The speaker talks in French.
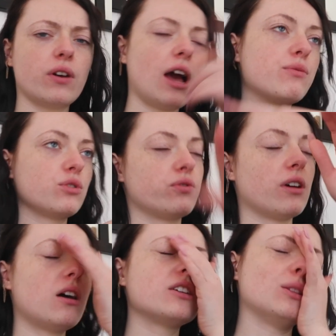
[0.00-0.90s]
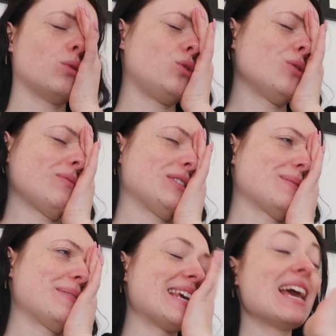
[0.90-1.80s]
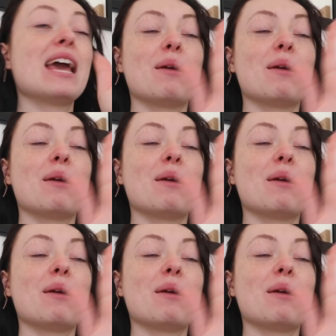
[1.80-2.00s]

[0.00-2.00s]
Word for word: ah, faut que je. Oh, j'ai trop de choses à vous expliquer.